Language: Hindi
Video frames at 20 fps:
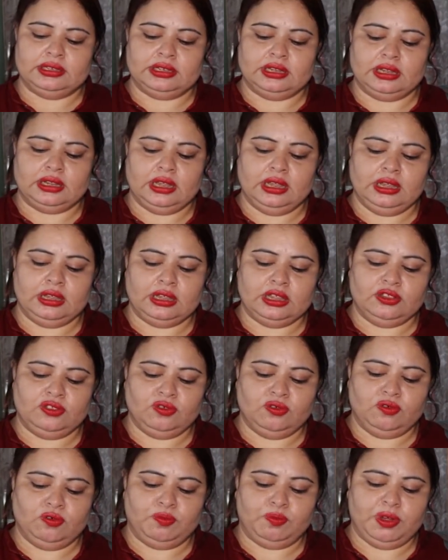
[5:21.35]
ठीक है ये
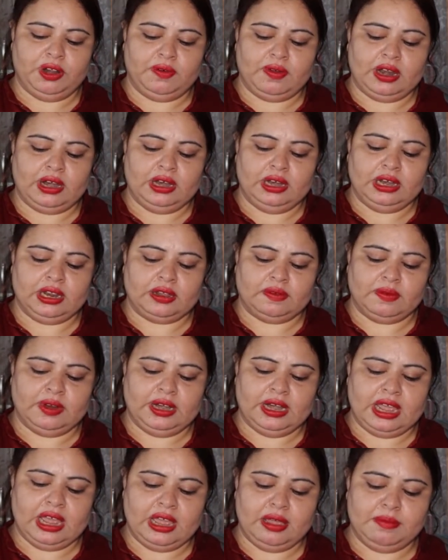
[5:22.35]
जो ऊपर वाला
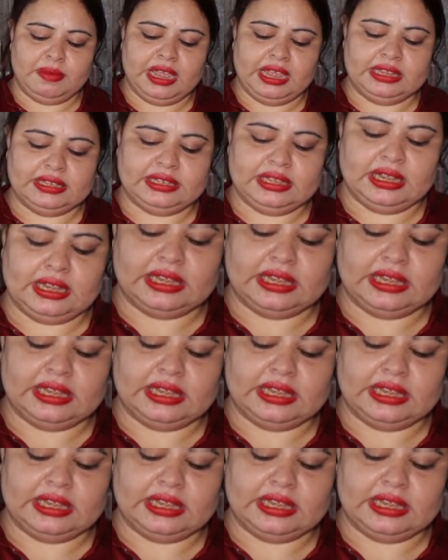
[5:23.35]
लिक्विड है मैं इसे